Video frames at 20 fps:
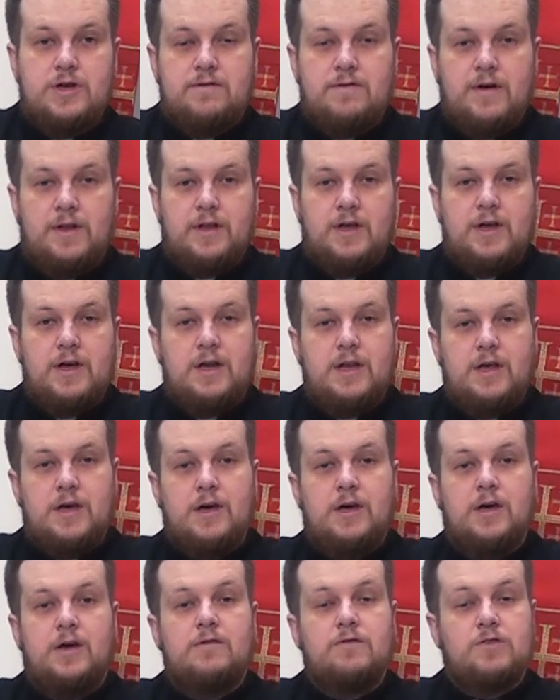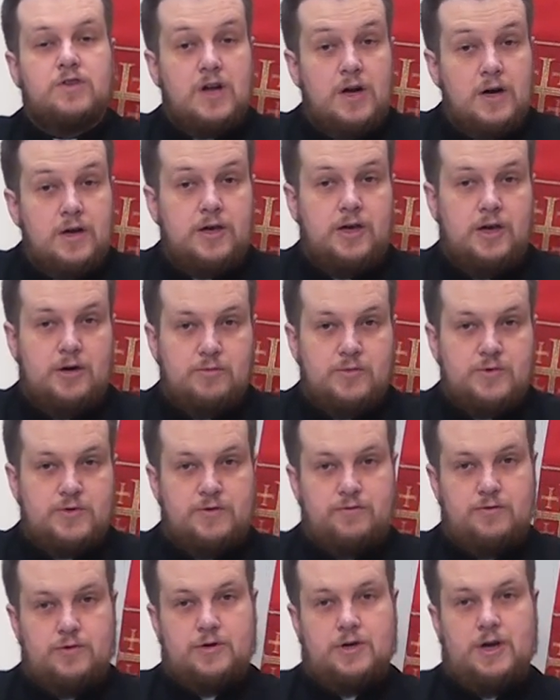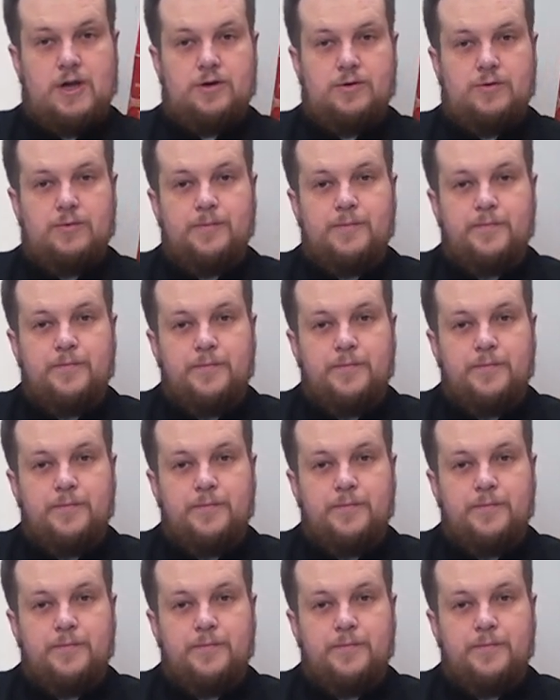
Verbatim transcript: Ewangelię wszelkiemu stworzeniu.